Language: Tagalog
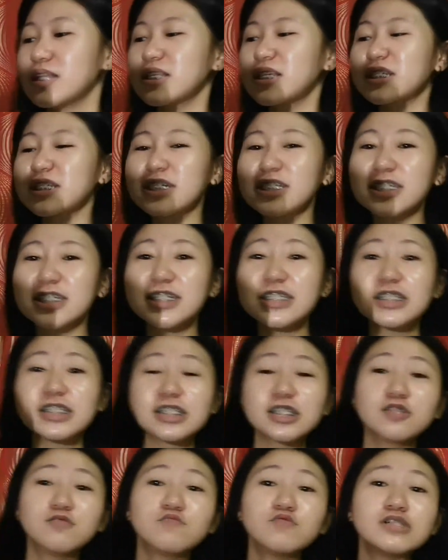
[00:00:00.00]
Tapos, ayun,
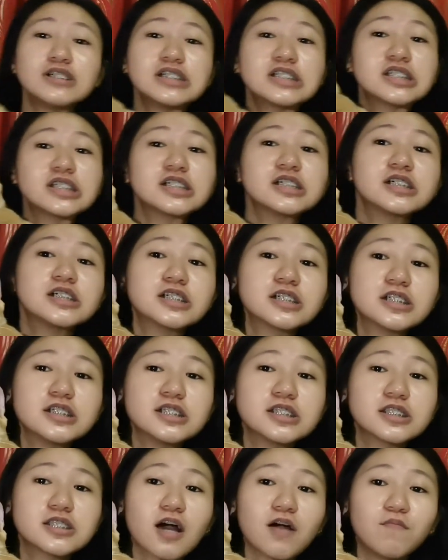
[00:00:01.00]
tignan mo kada
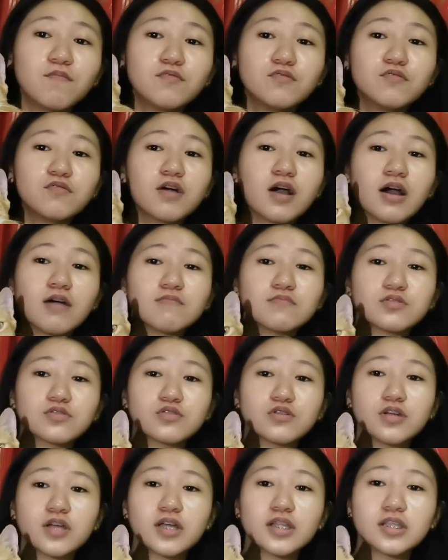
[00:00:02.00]
takbo ng
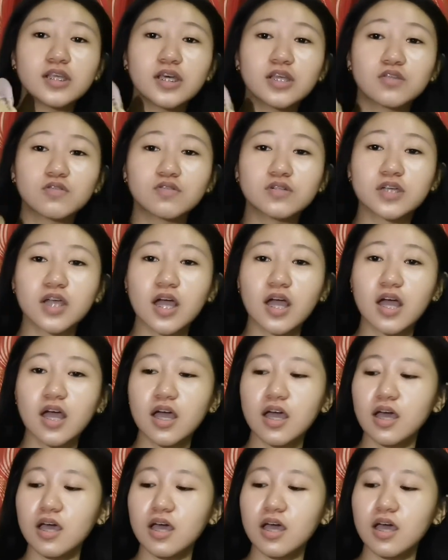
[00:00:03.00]
hamster. Andito siya.